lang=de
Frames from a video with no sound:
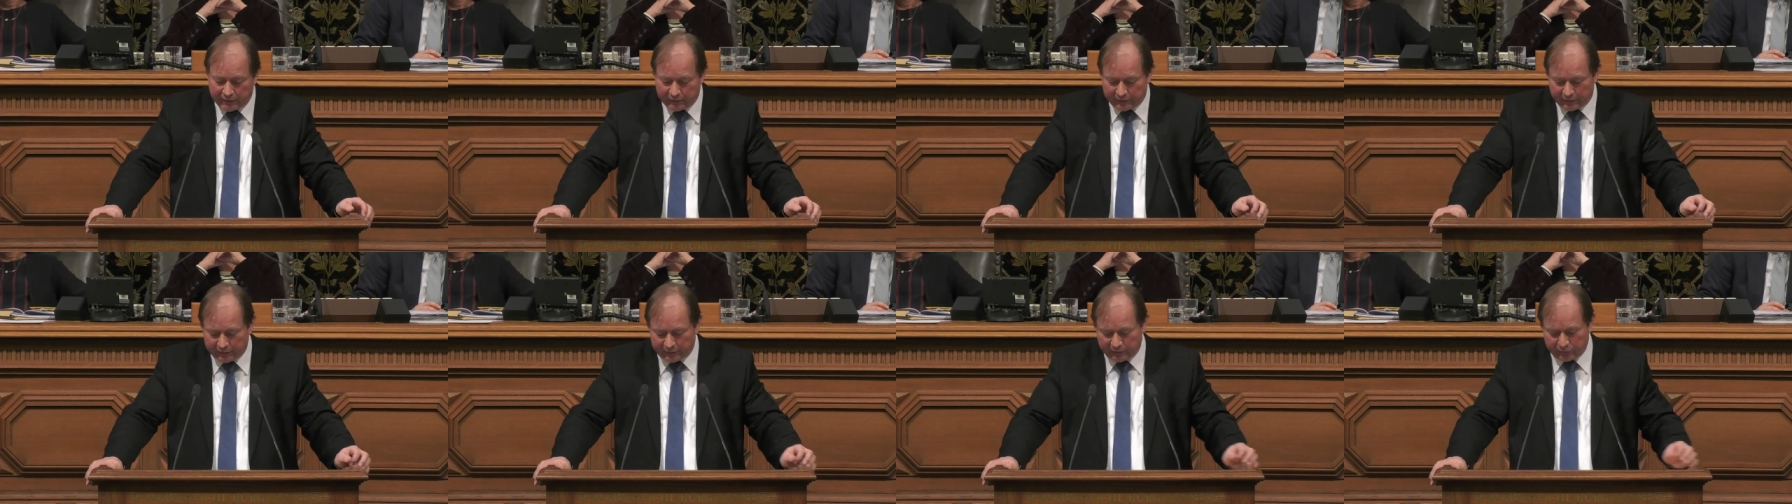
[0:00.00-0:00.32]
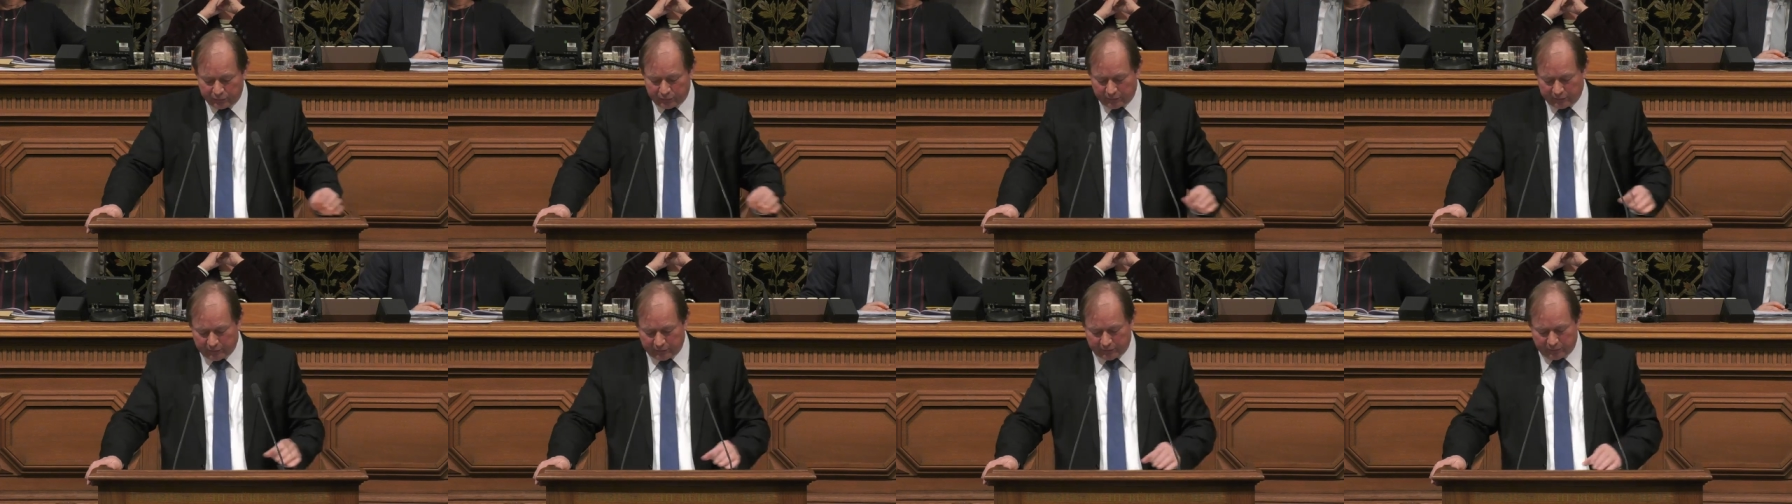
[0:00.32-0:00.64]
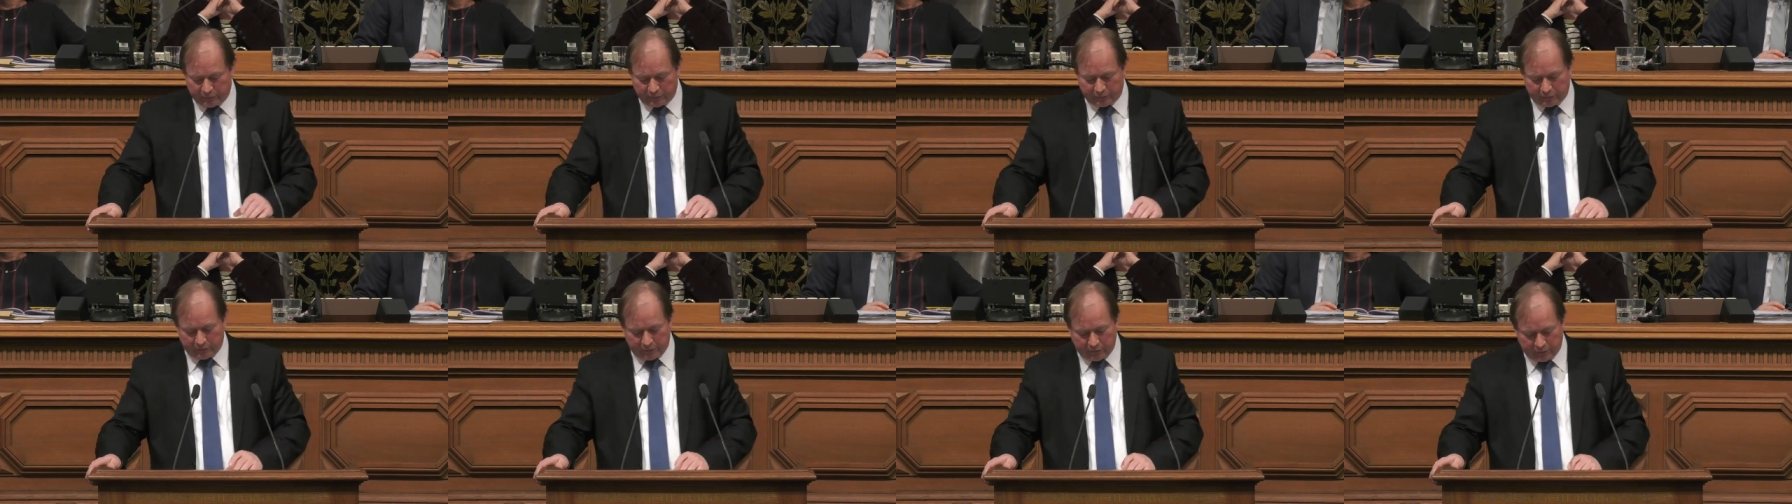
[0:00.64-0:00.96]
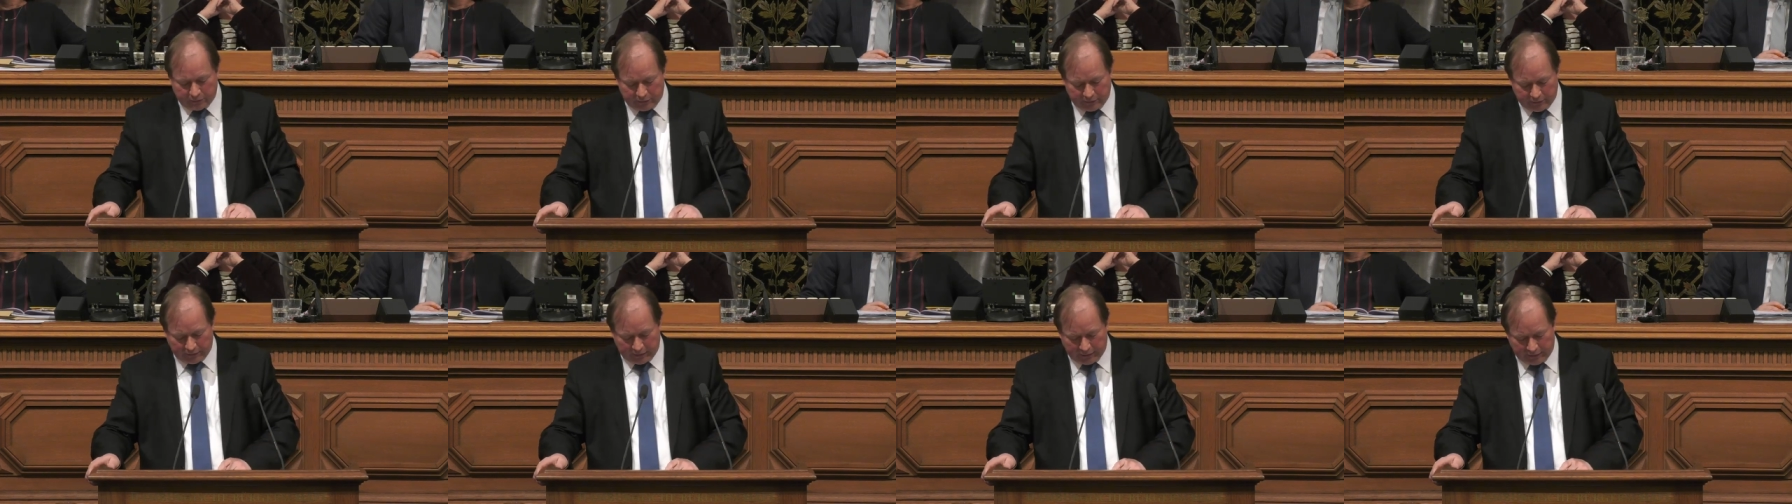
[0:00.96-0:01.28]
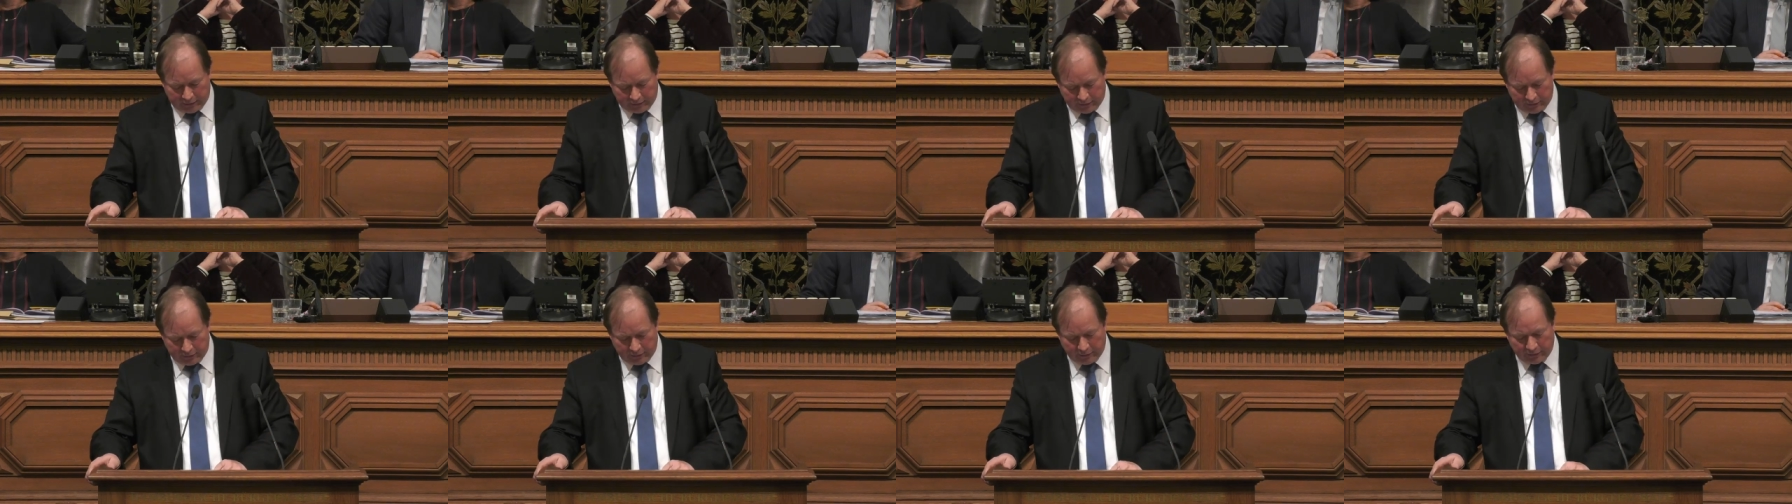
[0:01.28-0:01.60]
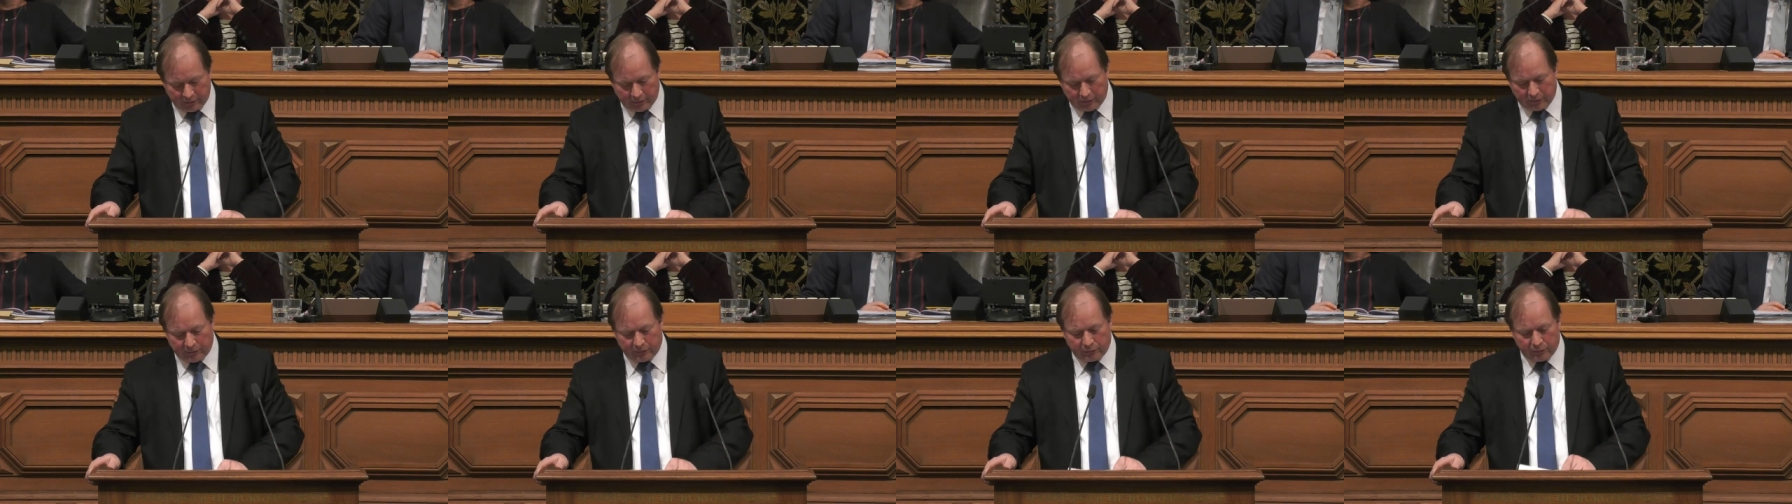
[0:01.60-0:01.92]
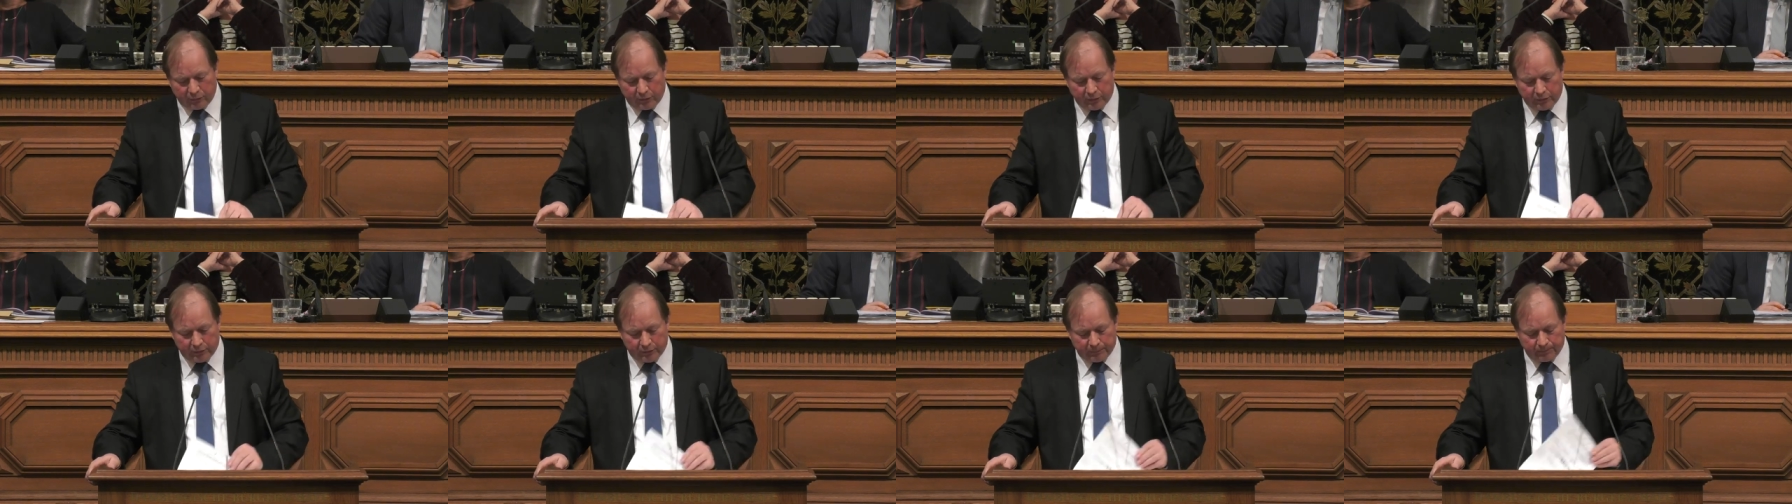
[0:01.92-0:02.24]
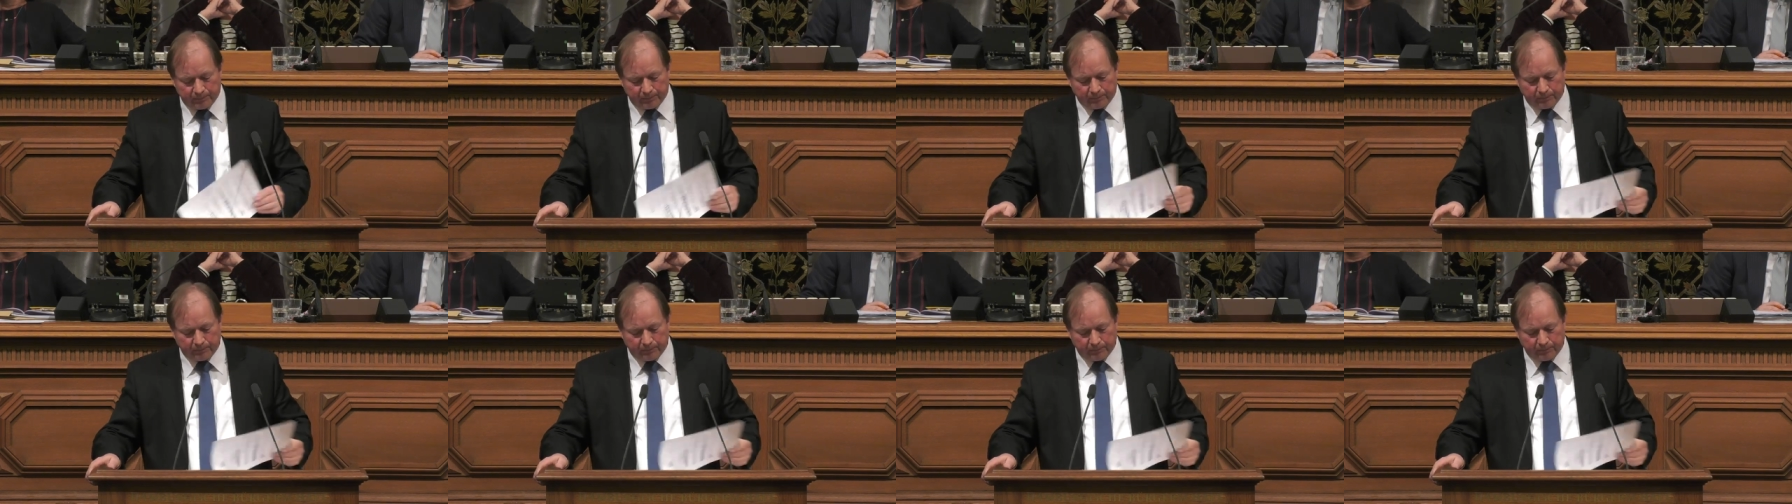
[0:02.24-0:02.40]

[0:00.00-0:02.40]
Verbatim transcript: Ressourcen und auch die rechtlichen Ressourcen.